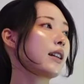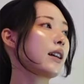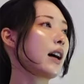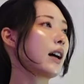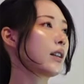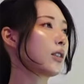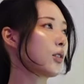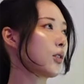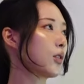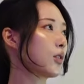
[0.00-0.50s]

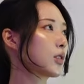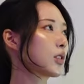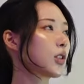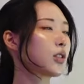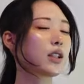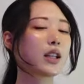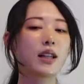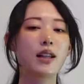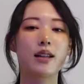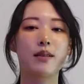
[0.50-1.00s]
あのそ
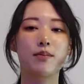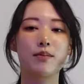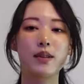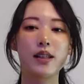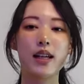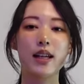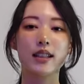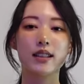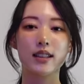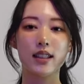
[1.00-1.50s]
んなに
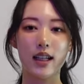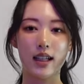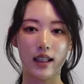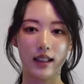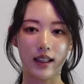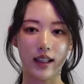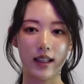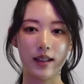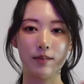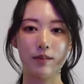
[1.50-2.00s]
見えづら
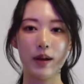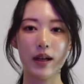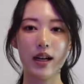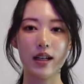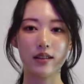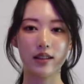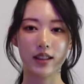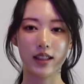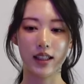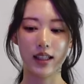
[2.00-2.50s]
かったり目
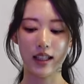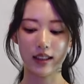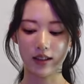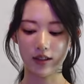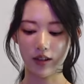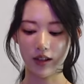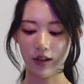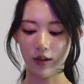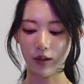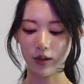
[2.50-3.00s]
隠しになる
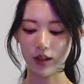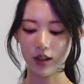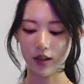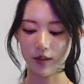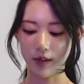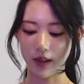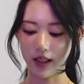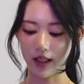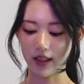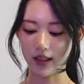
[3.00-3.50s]
のでおす
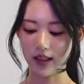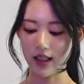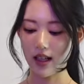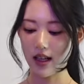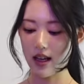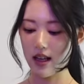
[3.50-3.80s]
すめです